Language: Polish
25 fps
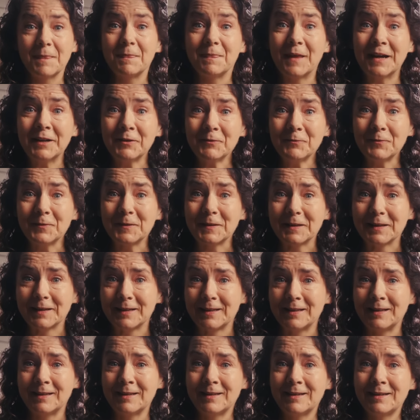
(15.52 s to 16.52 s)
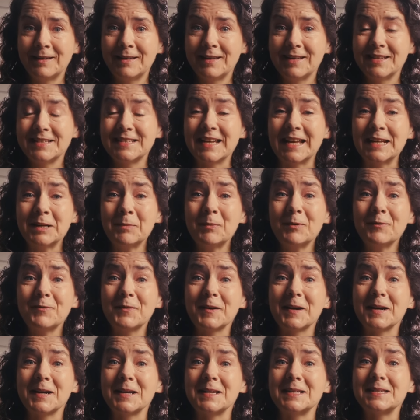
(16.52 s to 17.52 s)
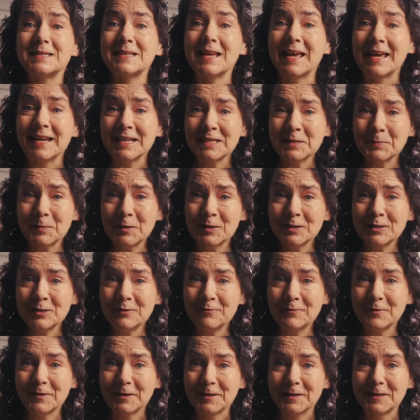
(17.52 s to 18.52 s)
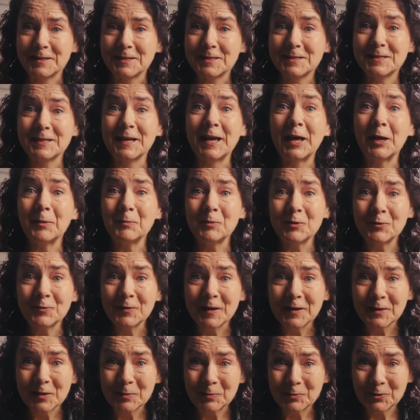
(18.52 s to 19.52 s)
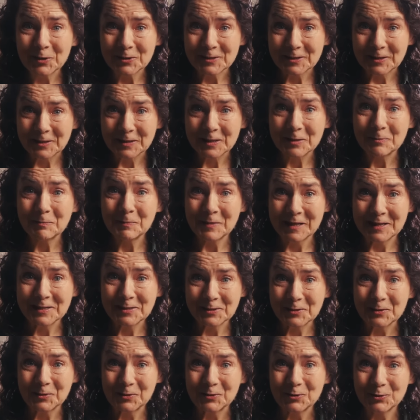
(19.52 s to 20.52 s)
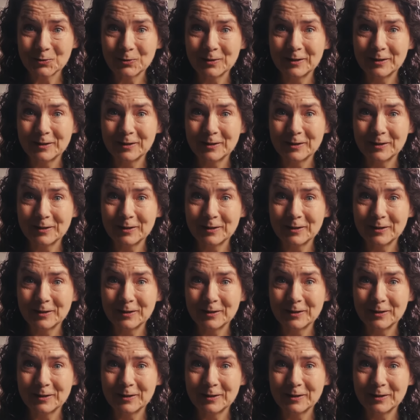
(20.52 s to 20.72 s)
Na szczęście, Tena oferuje profesjonalne wsparcie w doborze właściwego